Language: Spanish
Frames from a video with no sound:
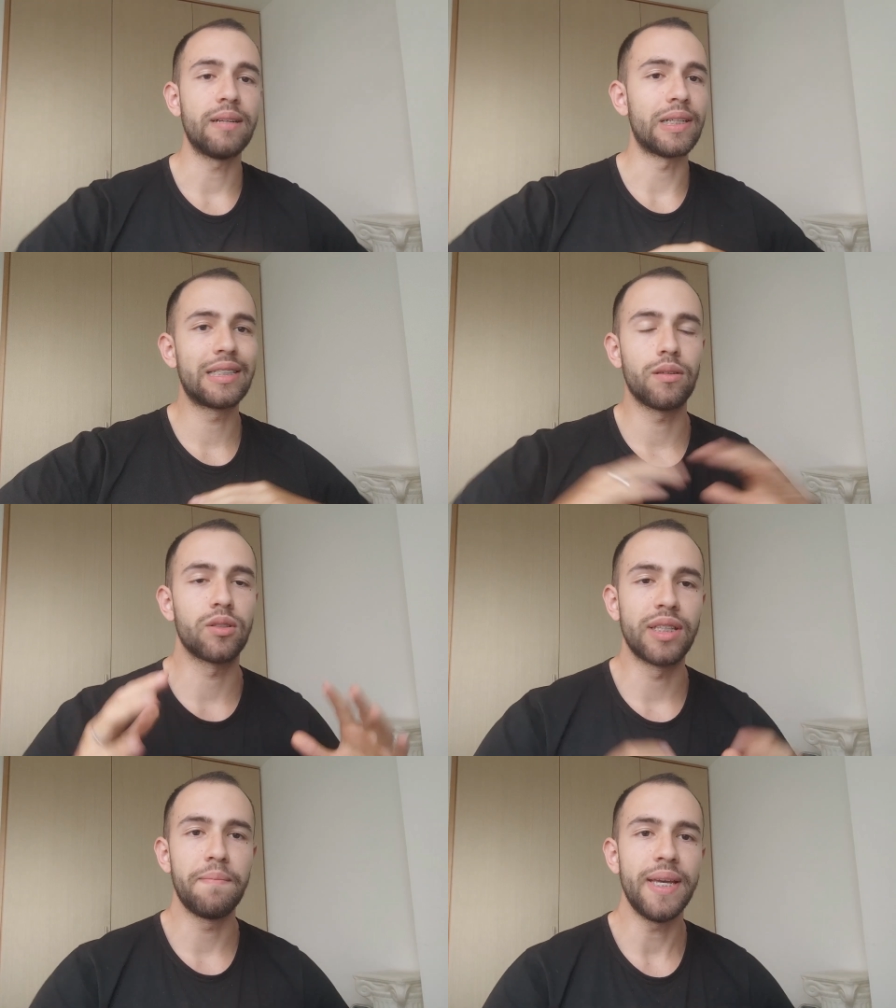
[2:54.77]
una
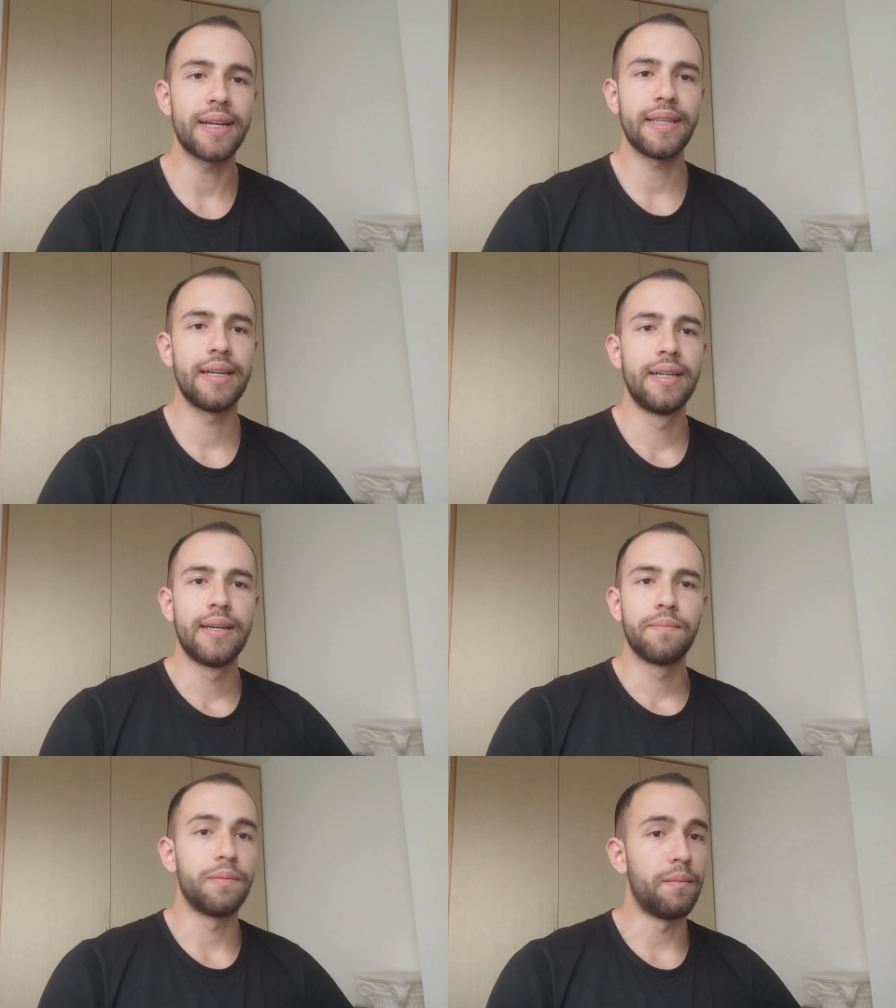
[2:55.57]
situación de mierda,
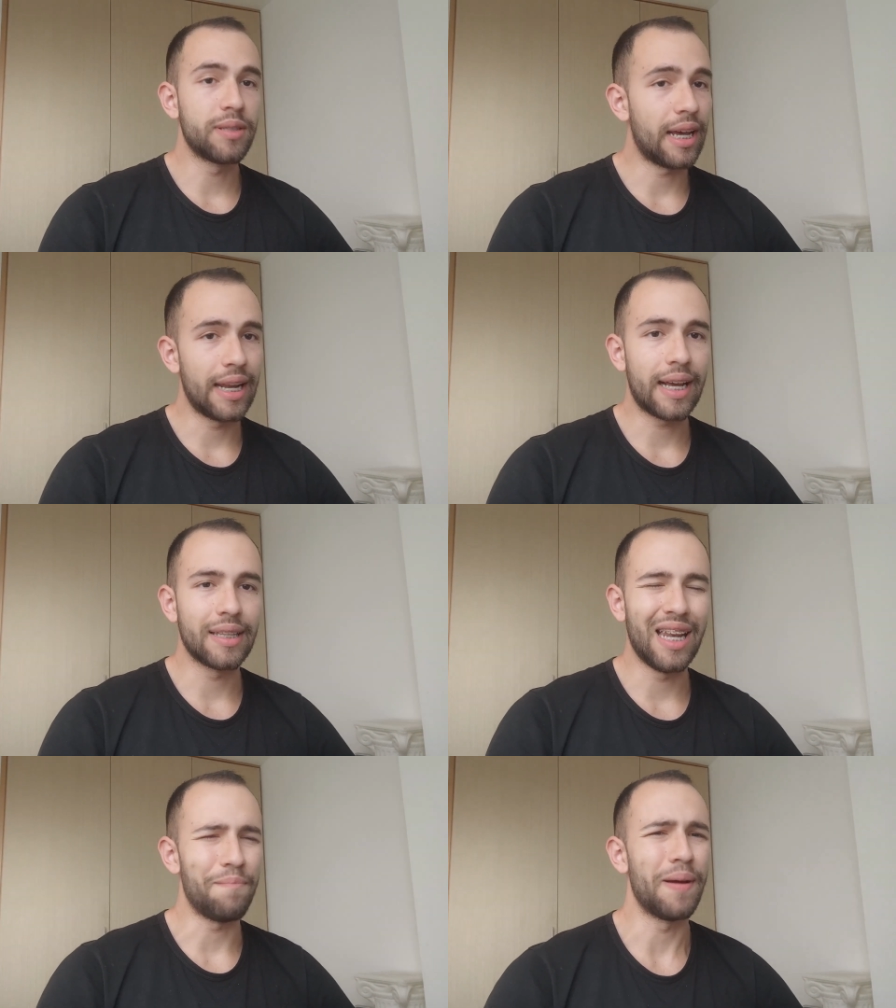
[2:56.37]
pues vamos a darle candela.